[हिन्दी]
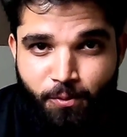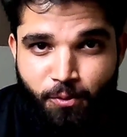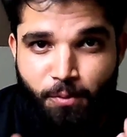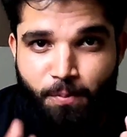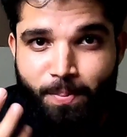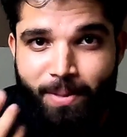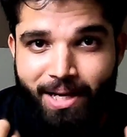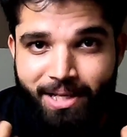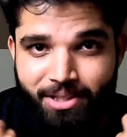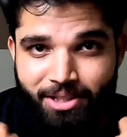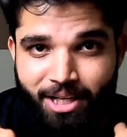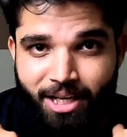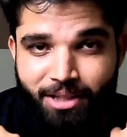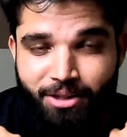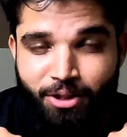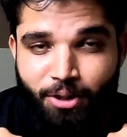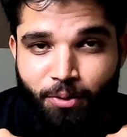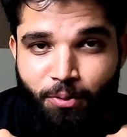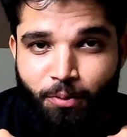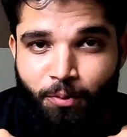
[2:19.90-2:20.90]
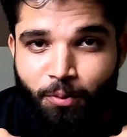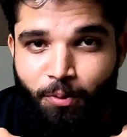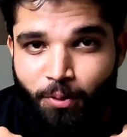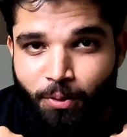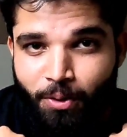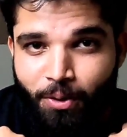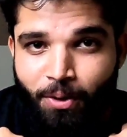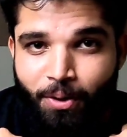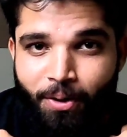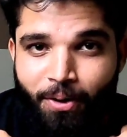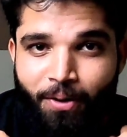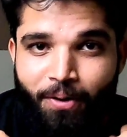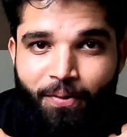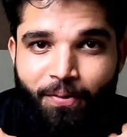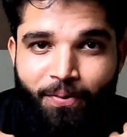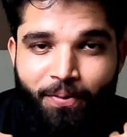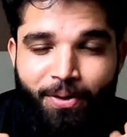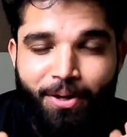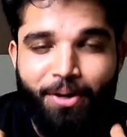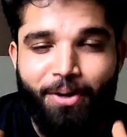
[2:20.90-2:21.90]
जो मैं चाहता
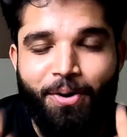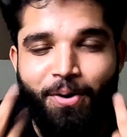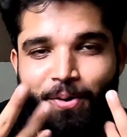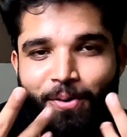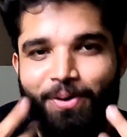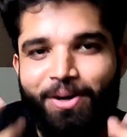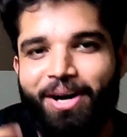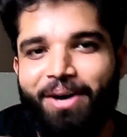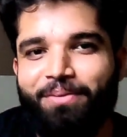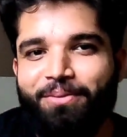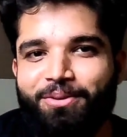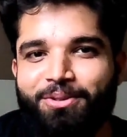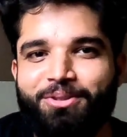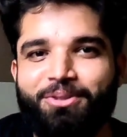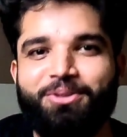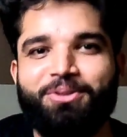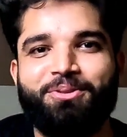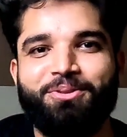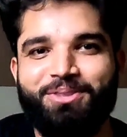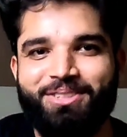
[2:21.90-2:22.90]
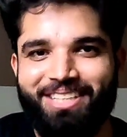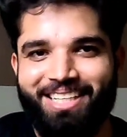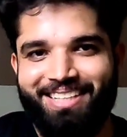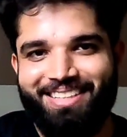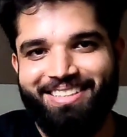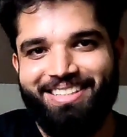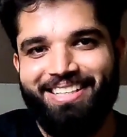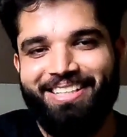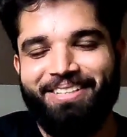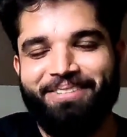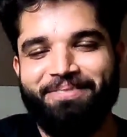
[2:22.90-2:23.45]
हूँ फिर होगा वो जो तू चाहता